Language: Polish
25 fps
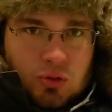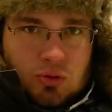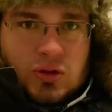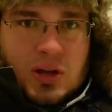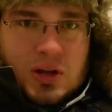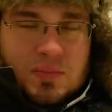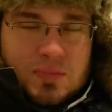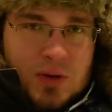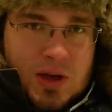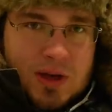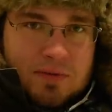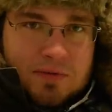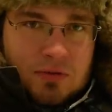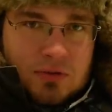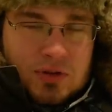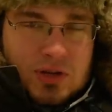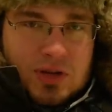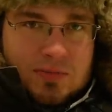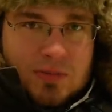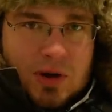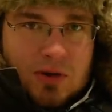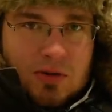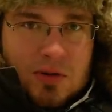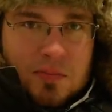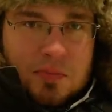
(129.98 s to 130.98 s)
Tutaj pojawił
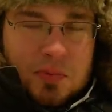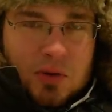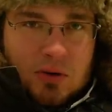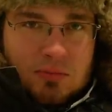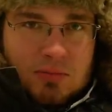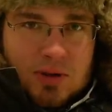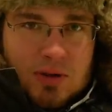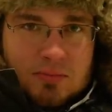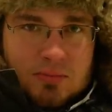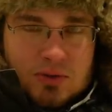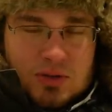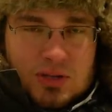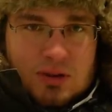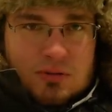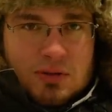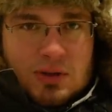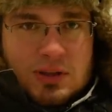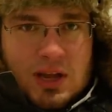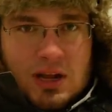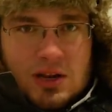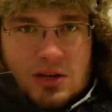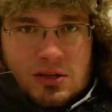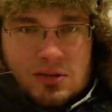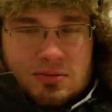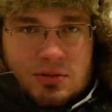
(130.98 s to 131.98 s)
się mały problem, bo
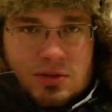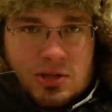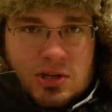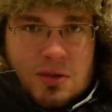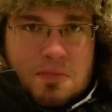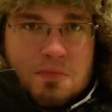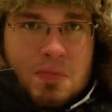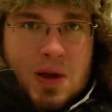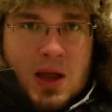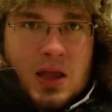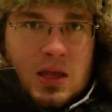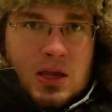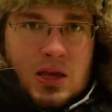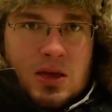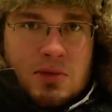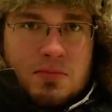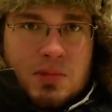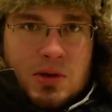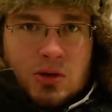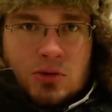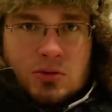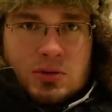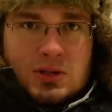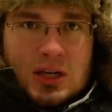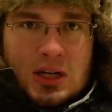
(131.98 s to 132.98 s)
zakładaliśmy, że bańki
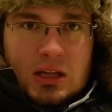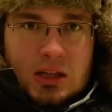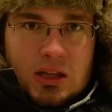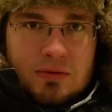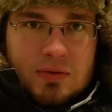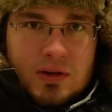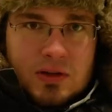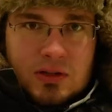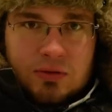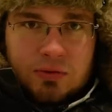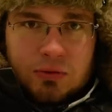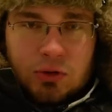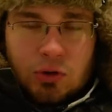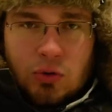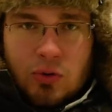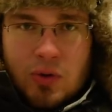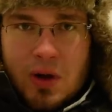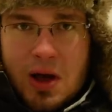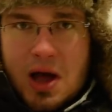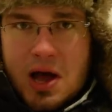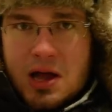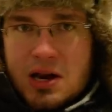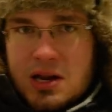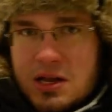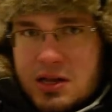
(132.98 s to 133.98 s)
będą zlatywać w dół,
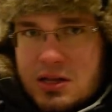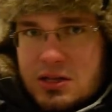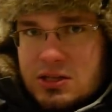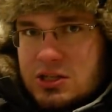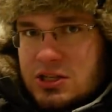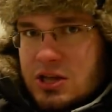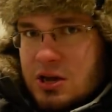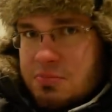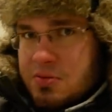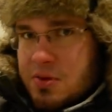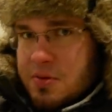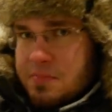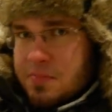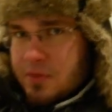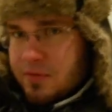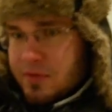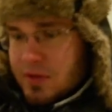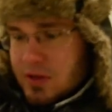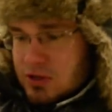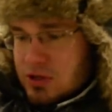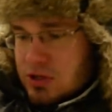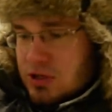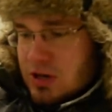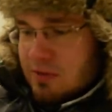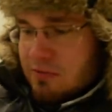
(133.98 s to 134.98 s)
ale ciepłe
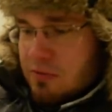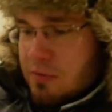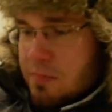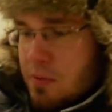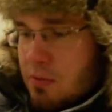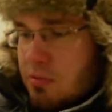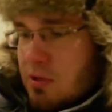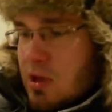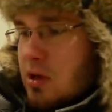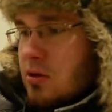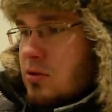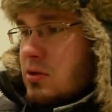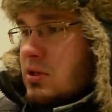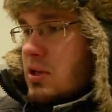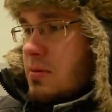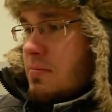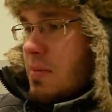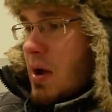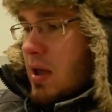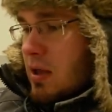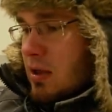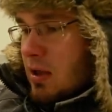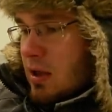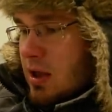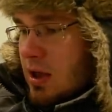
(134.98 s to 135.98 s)
powietrze wypełniające
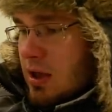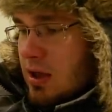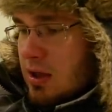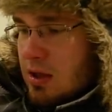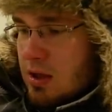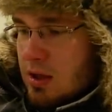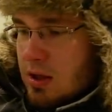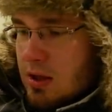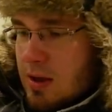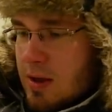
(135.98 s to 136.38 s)
bańkę...